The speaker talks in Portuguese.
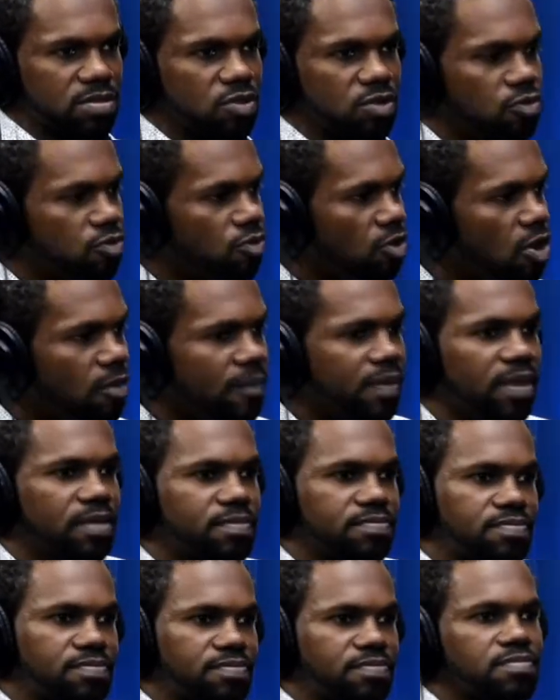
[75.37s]
Fome.
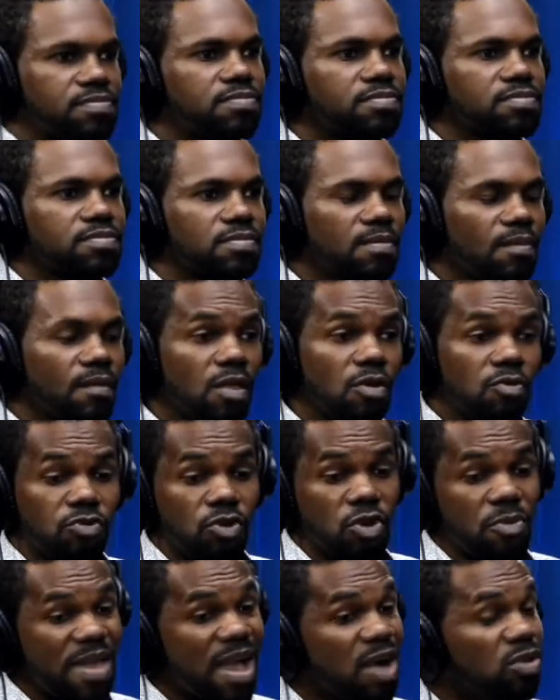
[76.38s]

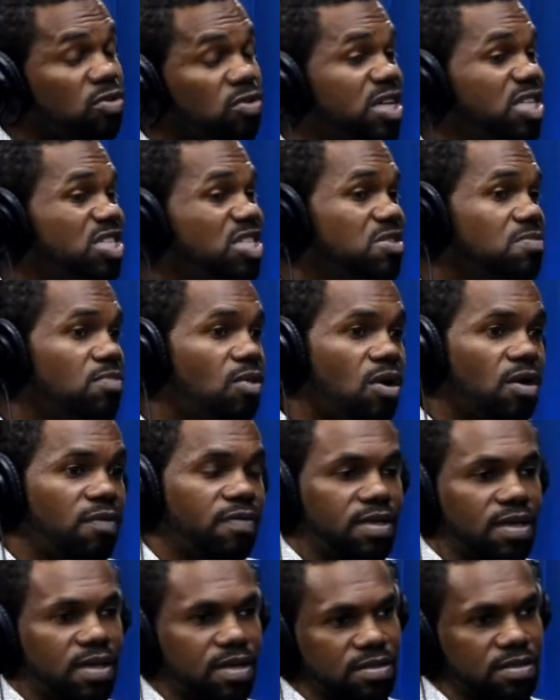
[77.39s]
Fome é algo que te move,
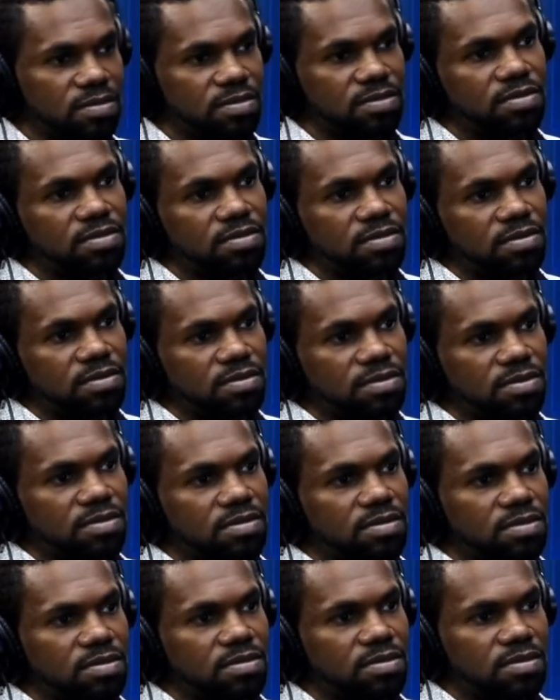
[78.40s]
cara.
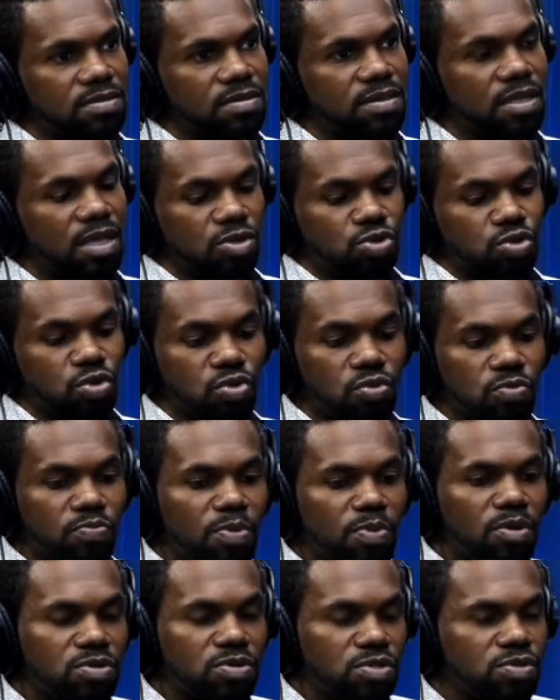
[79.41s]
Né, eu tô com um
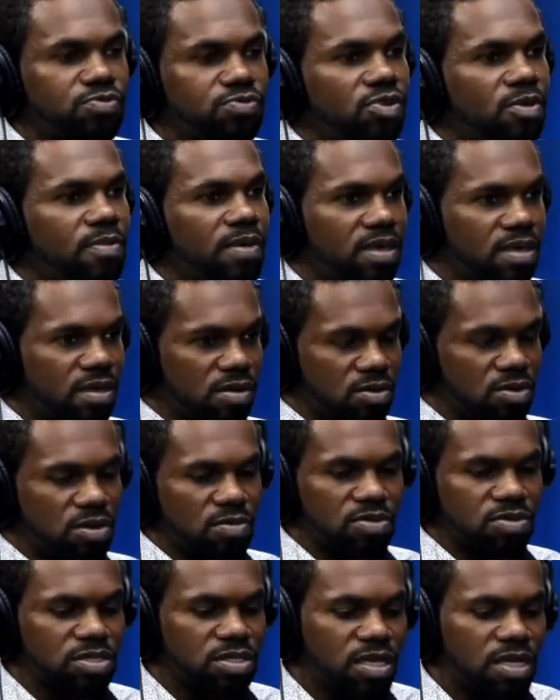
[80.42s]
pouco de fome aqui que eu não
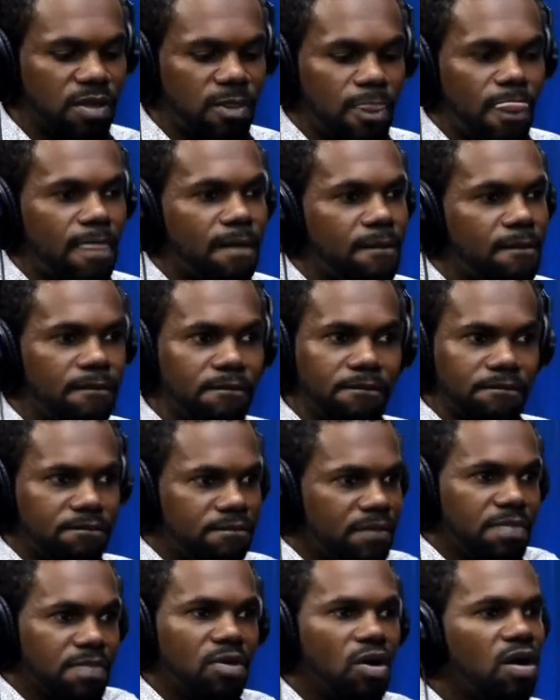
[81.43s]
almocei. Me
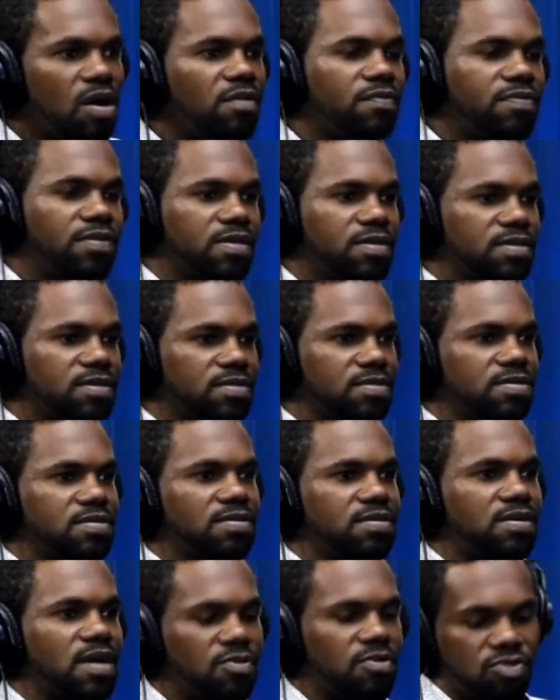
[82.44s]
move.
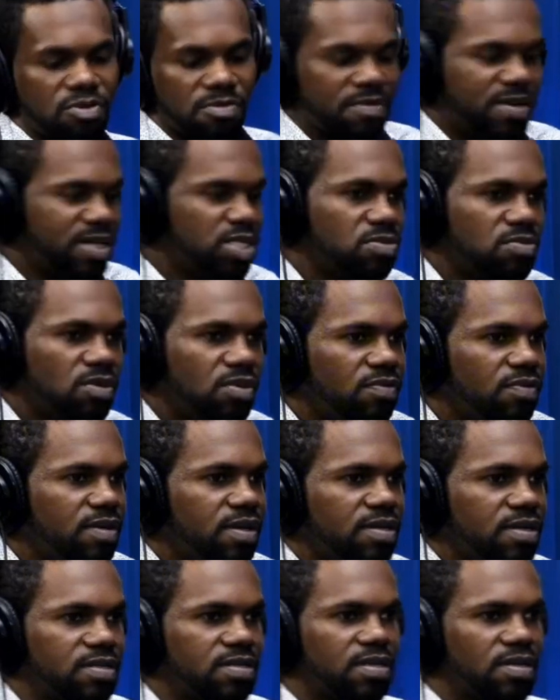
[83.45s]
Fome vai te mover.
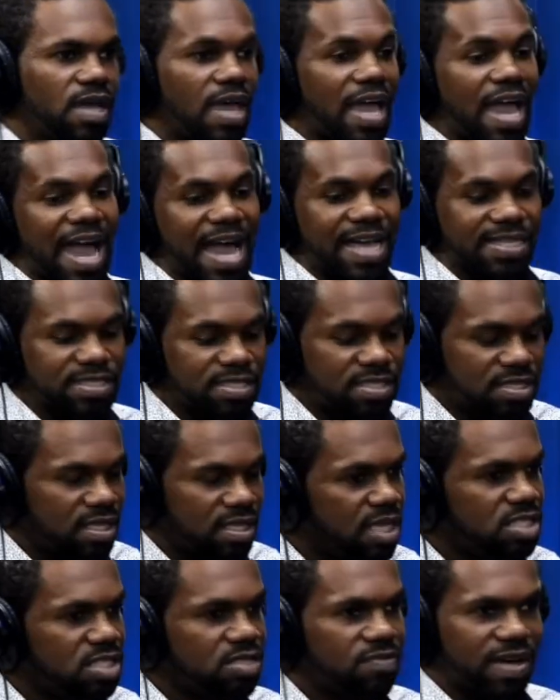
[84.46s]
A
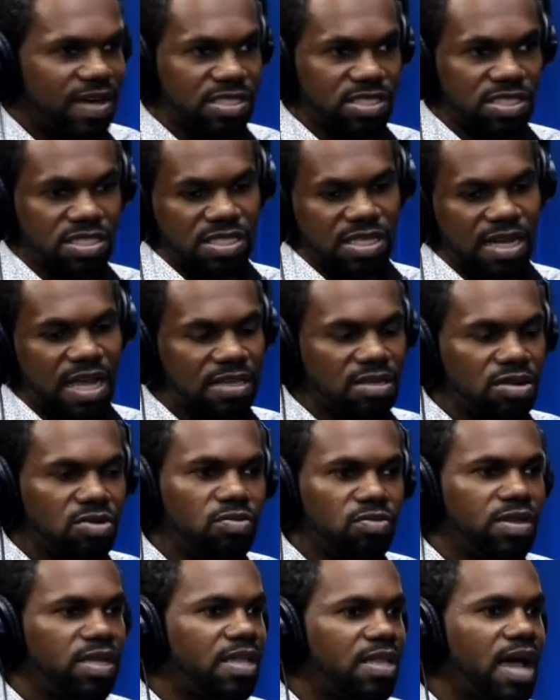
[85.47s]
sede vai te tirar a
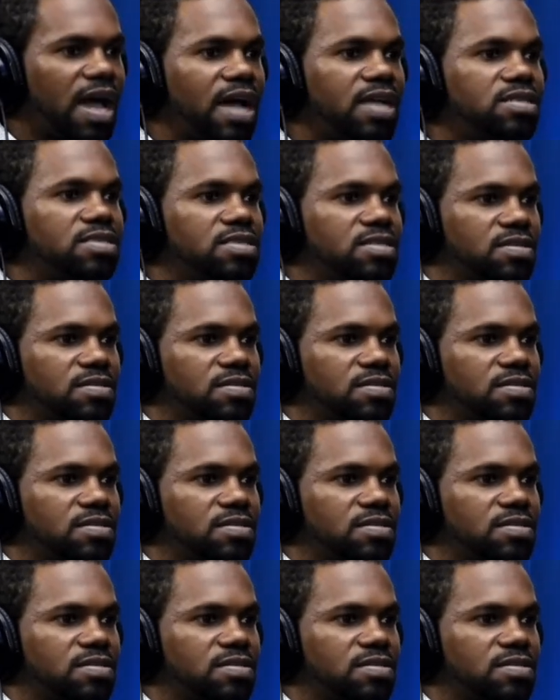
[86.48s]
tranquilidade.